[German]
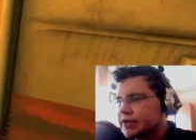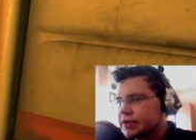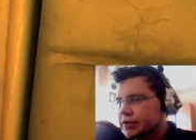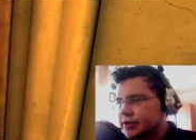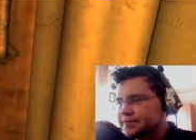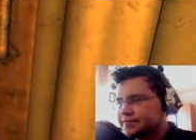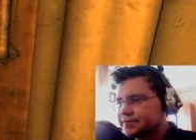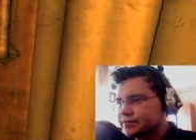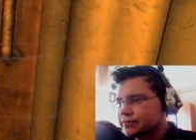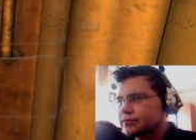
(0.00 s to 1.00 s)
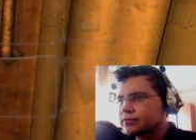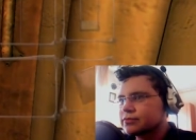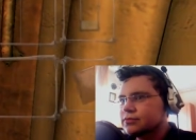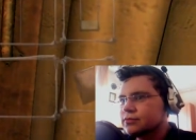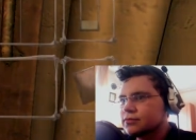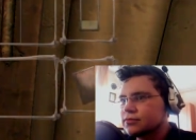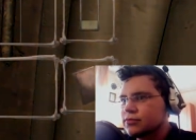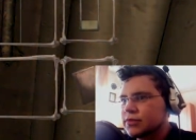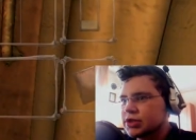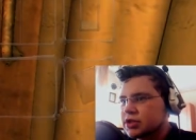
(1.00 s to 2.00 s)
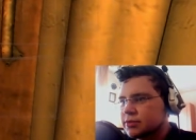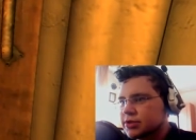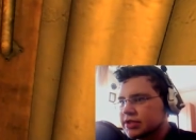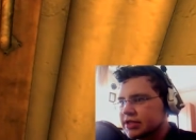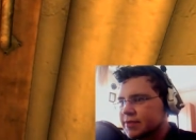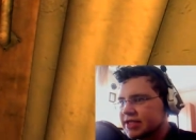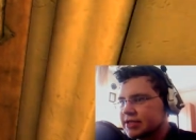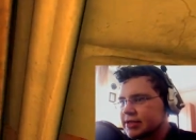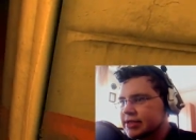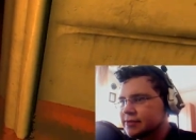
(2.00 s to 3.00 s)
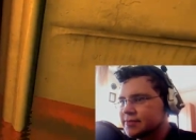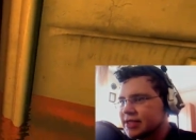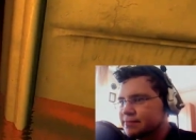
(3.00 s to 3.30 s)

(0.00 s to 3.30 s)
so. Der Schlüssel müsste jetzt passen. Yep, der